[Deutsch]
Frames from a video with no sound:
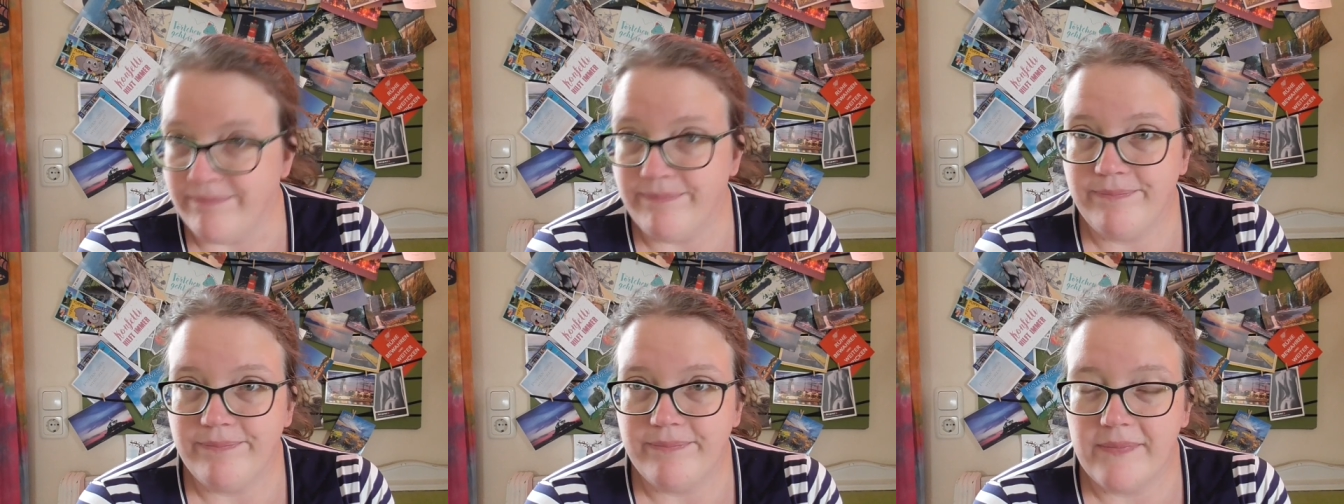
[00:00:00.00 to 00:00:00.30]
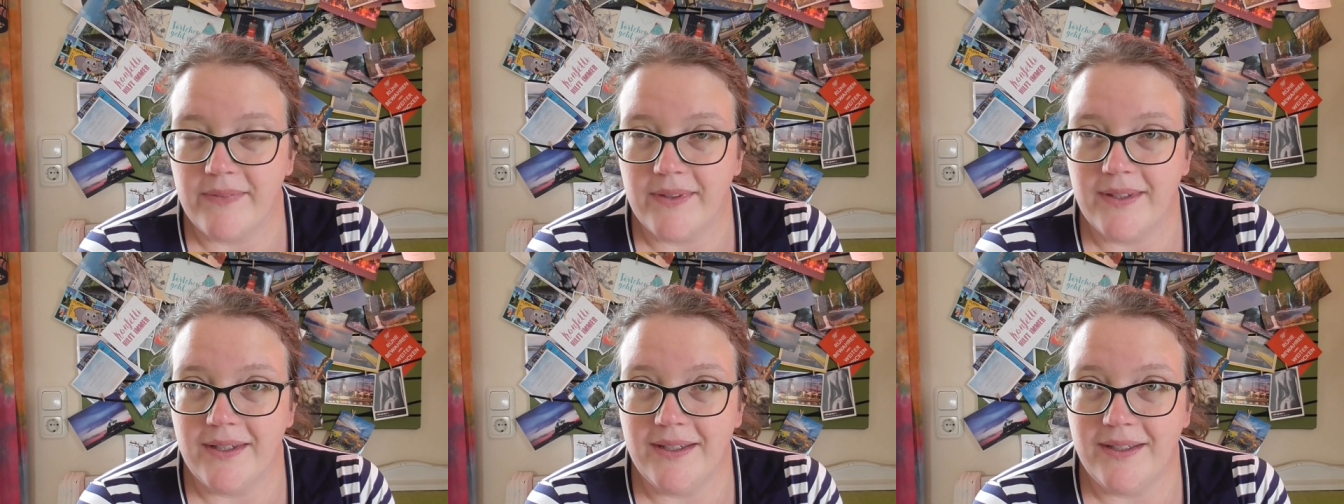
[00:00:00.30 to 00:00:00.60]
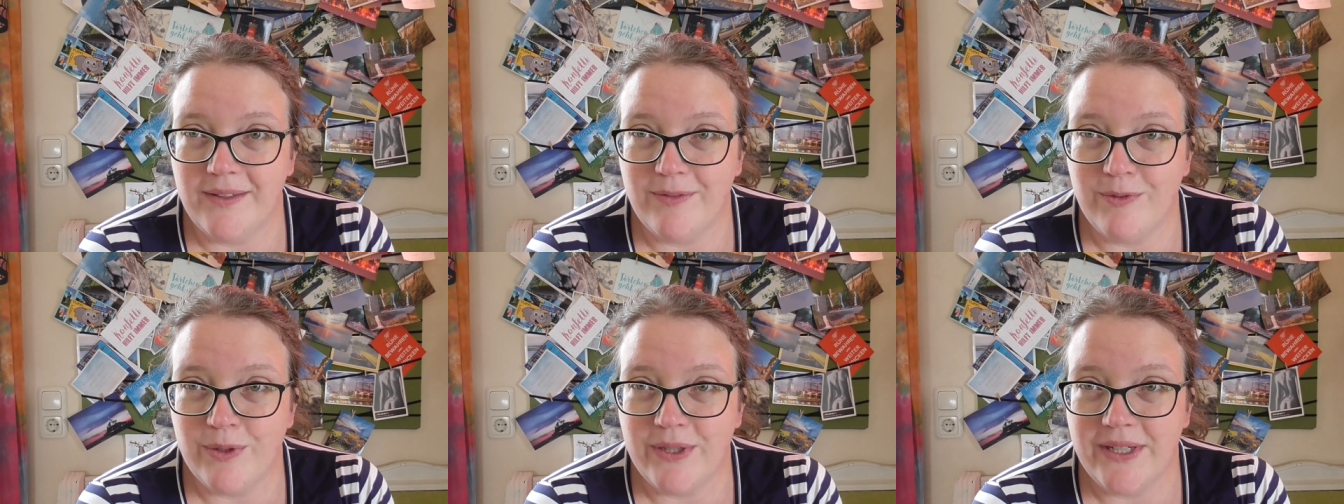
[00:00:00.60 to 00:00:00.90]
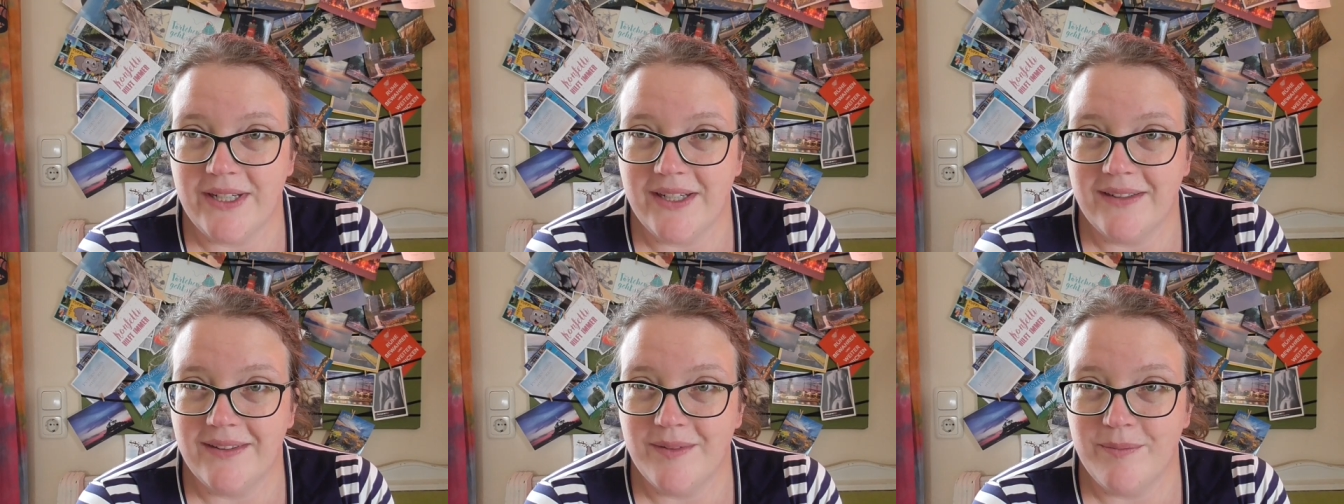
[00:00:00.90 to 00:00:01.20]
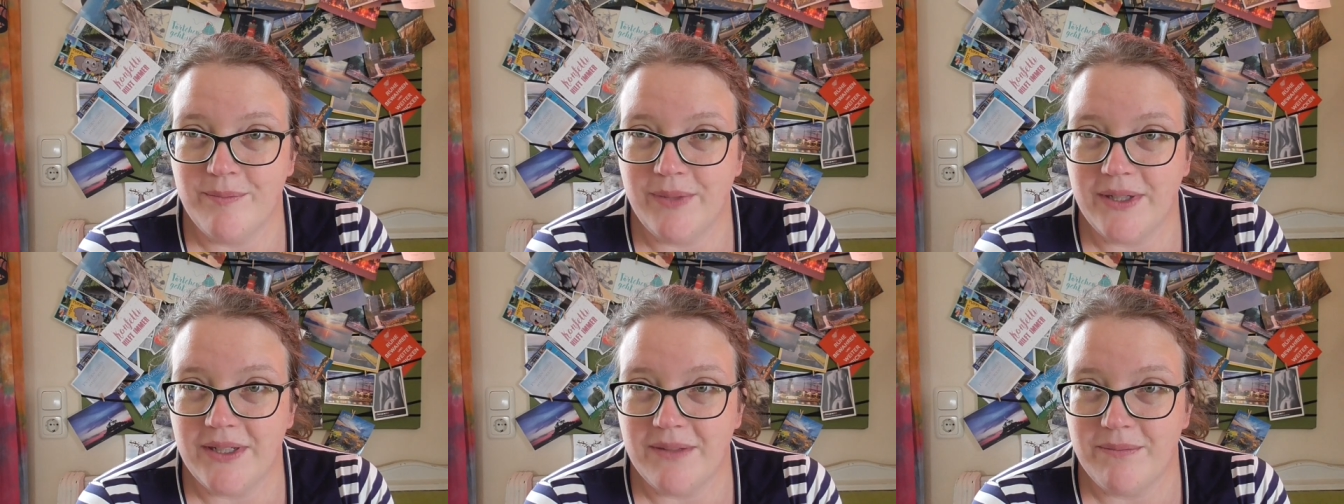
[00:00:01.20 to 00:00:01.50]
ja, ich wohne hier
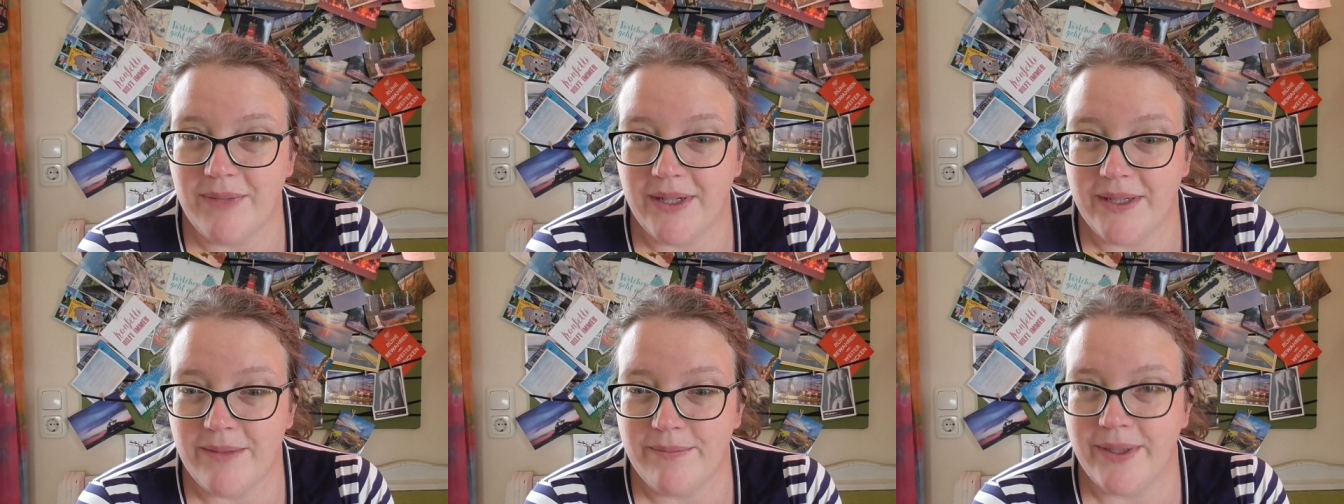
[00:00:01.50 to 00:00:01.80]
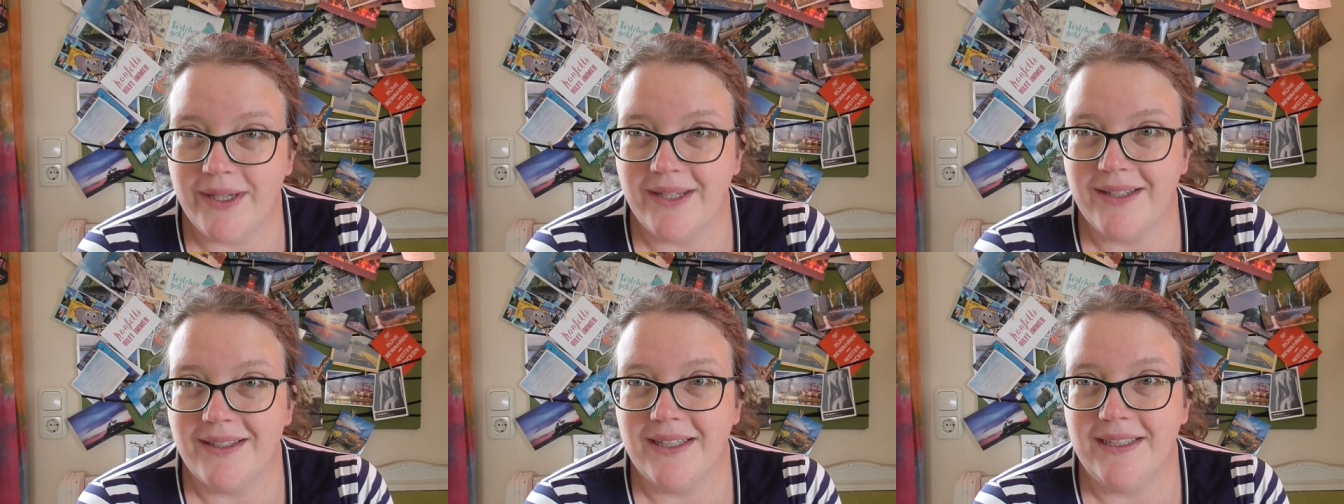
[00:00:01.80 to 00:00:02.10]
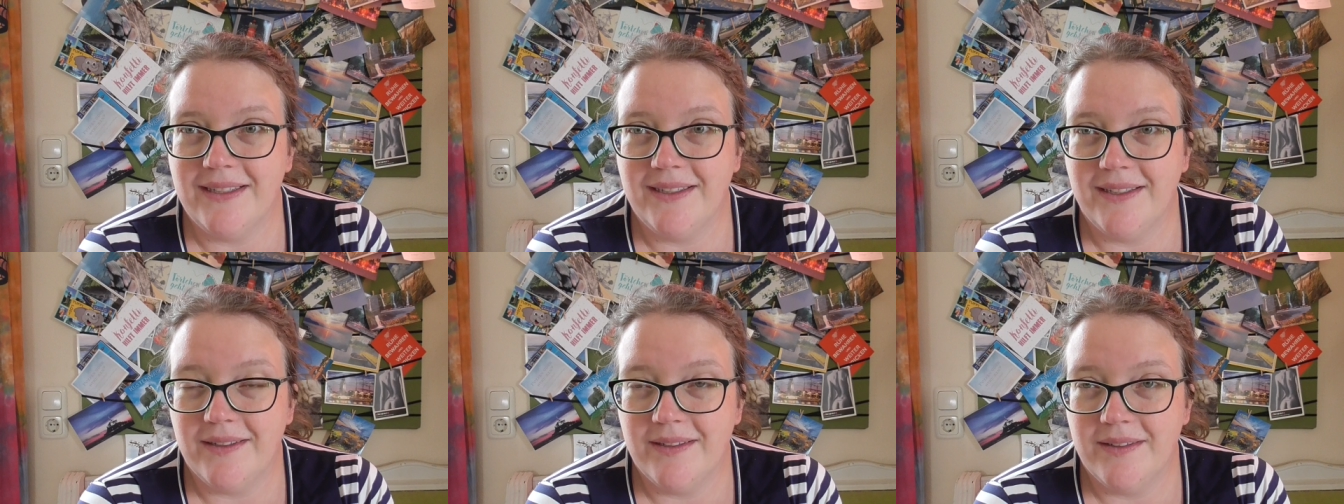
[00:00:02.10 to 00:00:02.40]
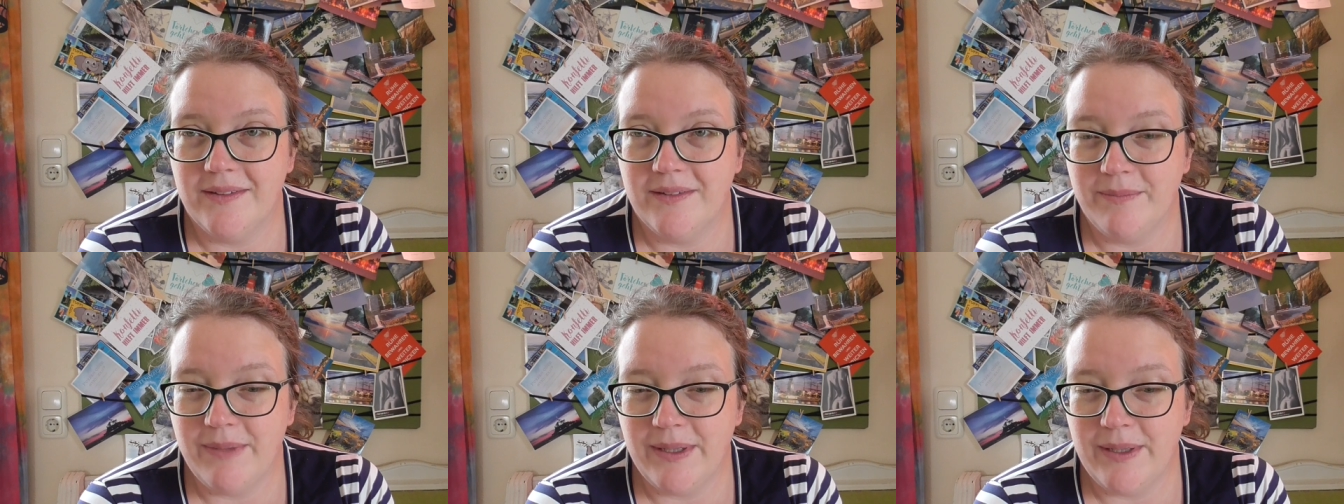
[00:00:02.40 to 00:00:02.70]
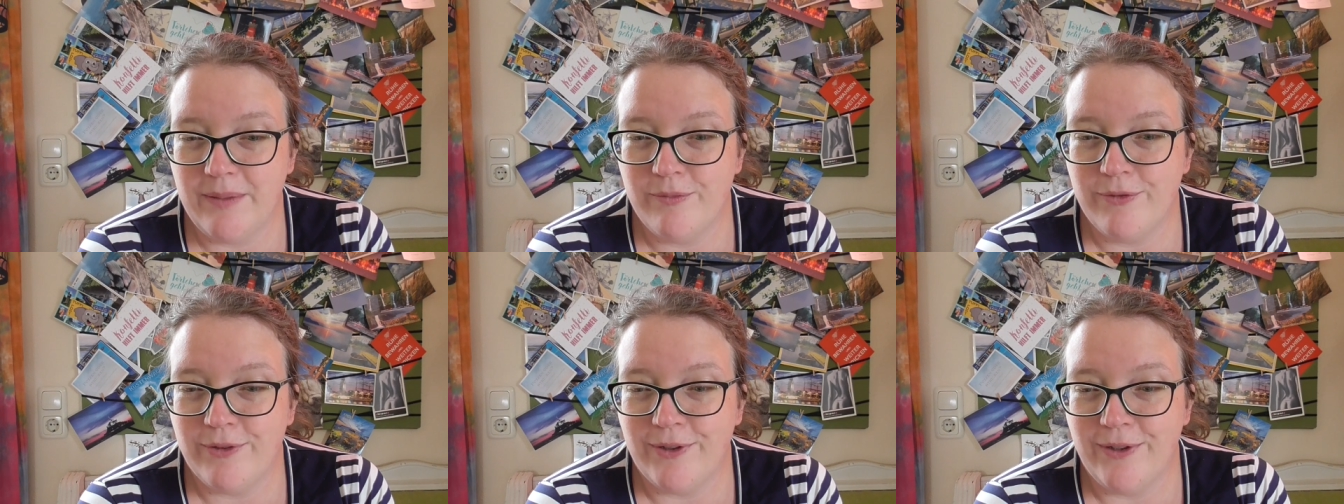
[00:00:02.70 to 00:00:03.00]
mit meinen beiden Kindern,
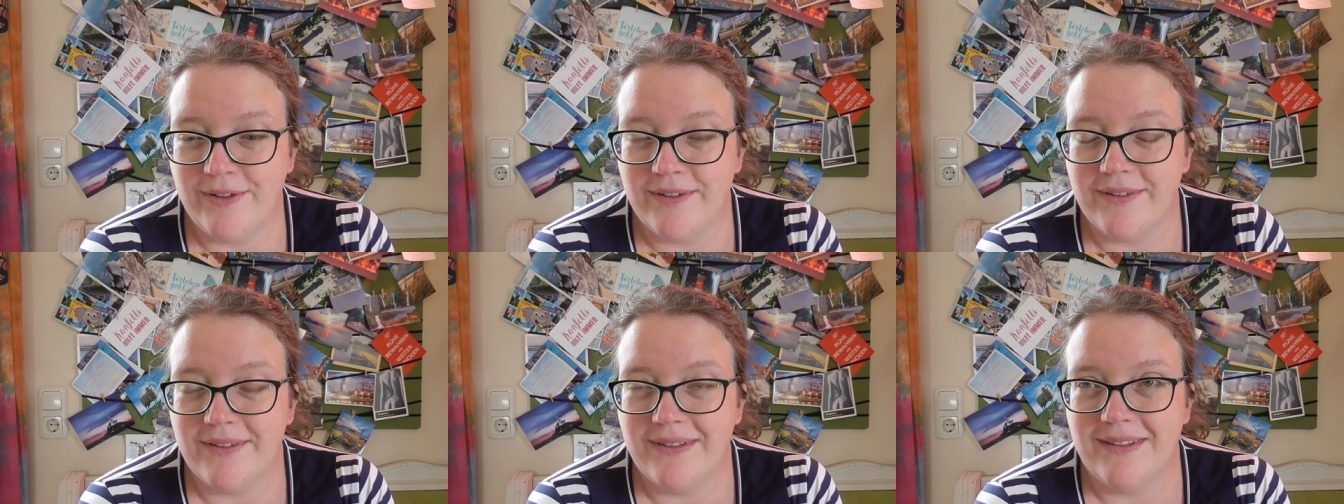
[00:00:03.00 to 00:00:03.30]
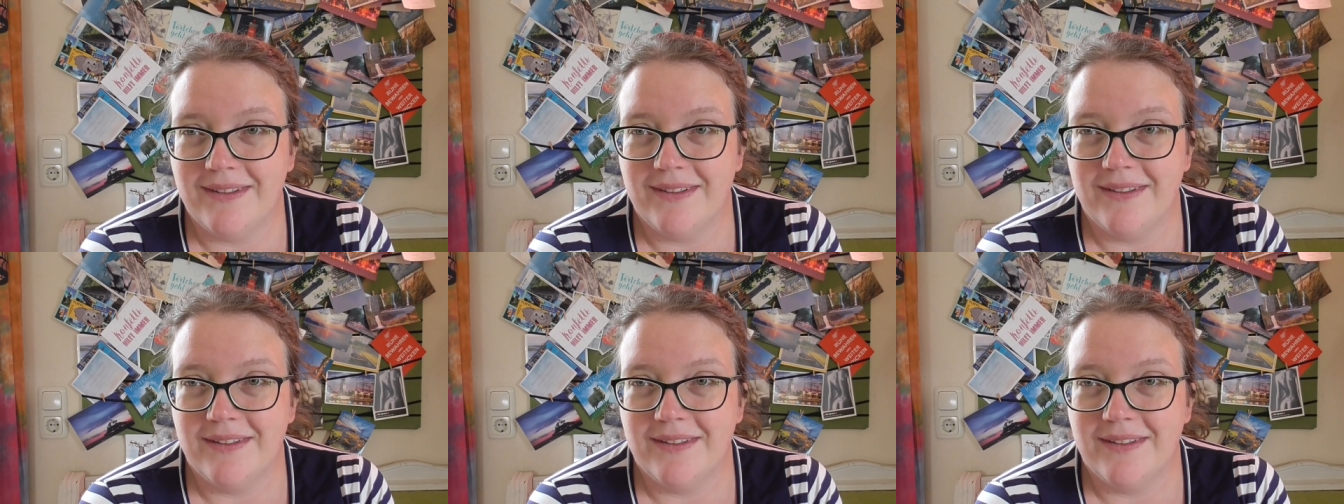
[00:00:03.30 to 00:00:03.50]
meinem Freund,